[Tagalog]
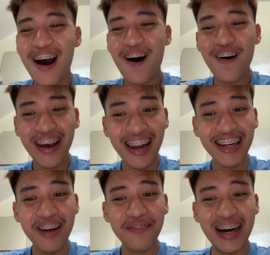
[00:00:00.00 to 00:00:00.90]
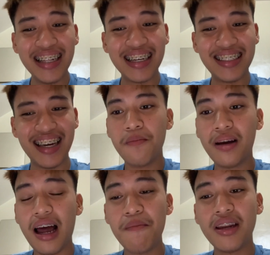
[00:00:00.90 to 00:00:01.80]
okay lang naman kasi
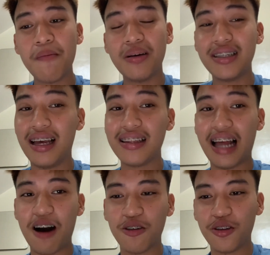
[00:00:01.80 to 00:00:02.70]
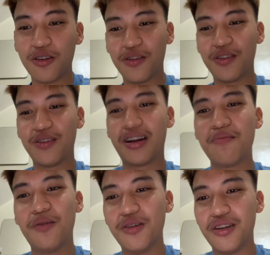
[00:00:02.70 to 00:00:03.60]
maraming napasayang tao tong
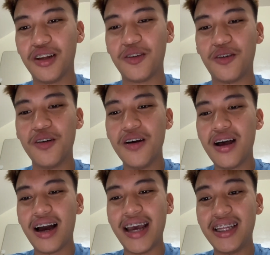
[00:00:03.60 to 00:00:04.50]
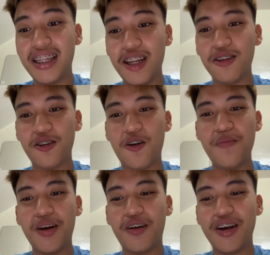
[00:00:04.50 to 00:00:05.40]
nag-post na to. Kahit hindi totoo,
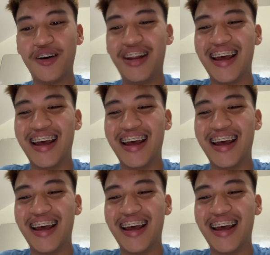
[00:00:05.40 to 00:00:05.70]
pero ayun.